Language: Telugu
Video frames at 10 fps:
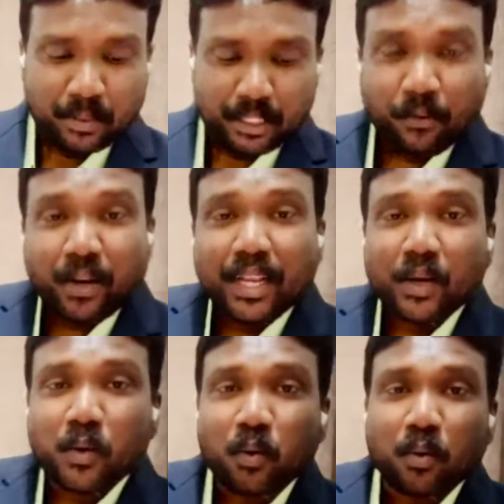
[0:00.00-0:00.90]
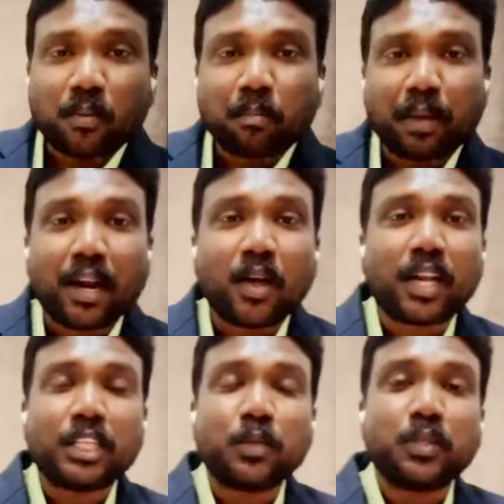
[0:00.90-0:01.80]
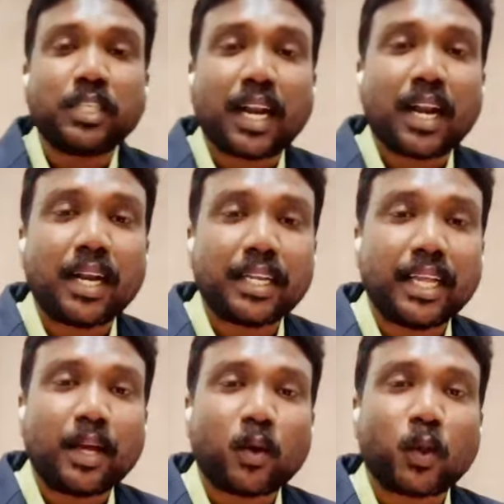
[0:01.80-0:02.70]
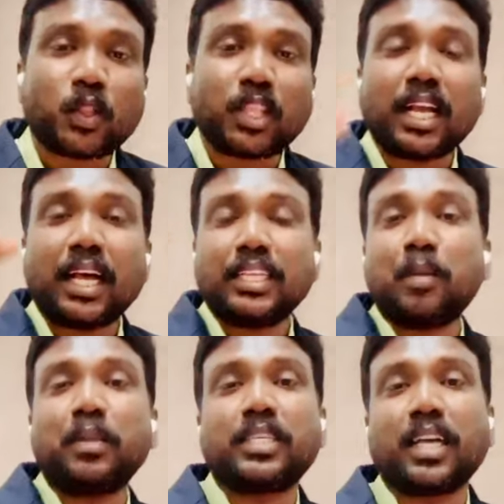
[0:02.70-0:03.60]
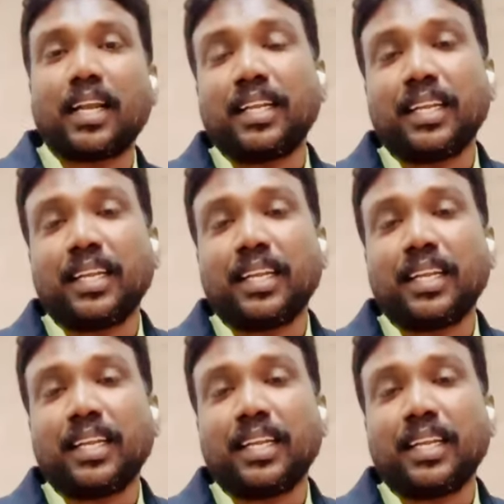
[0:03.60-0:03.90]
ఎవరైనా పర్లాప రాజ్యం చేరాలంటే కొత్తగా జన్మించాలి